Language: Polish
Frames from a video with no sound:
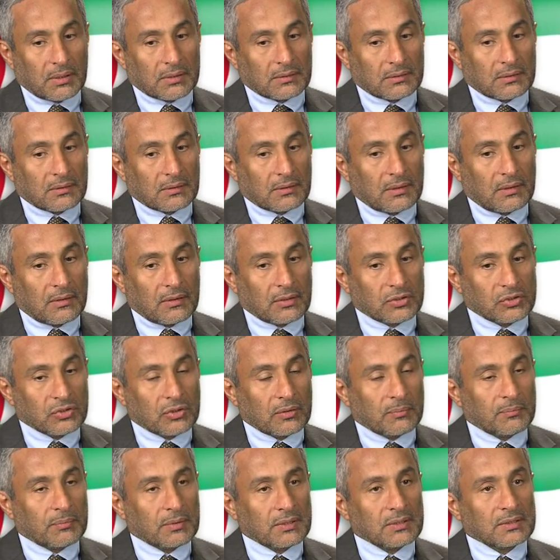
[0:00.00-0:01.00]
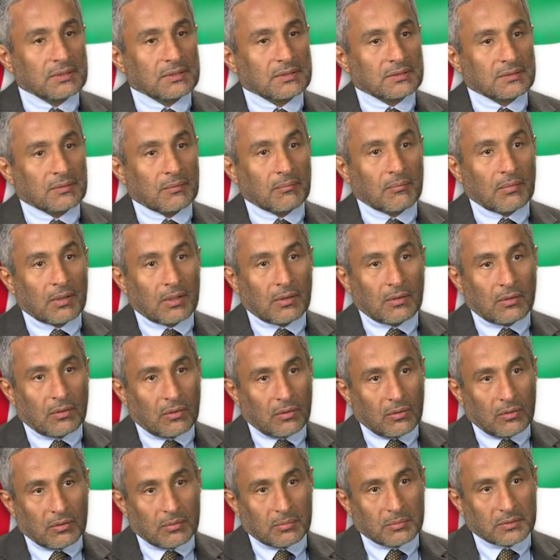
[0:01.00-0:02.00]
organu kontroli
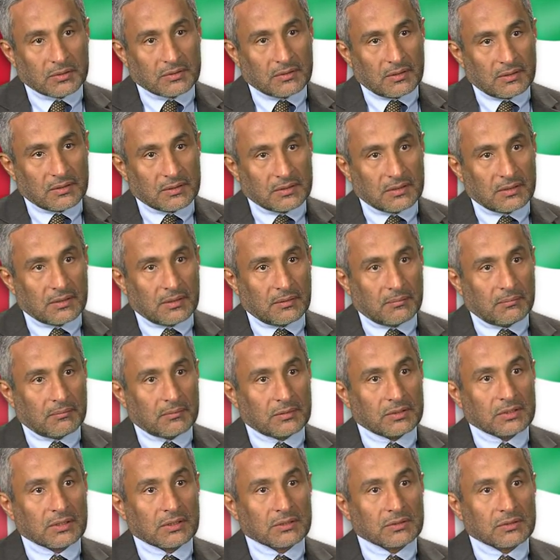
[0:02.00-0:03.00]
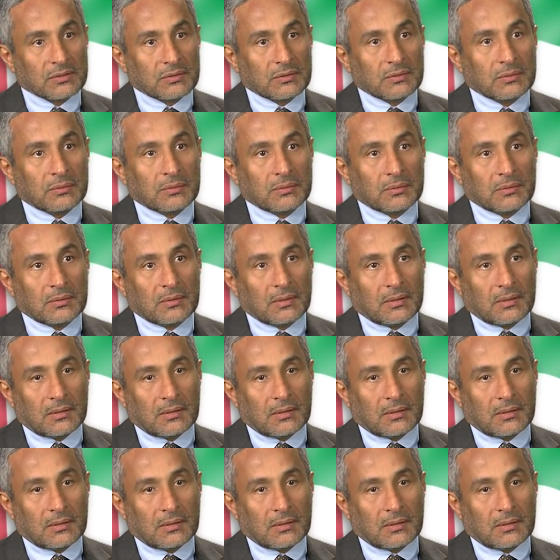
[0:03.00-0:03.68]
polega przecież na tym samym na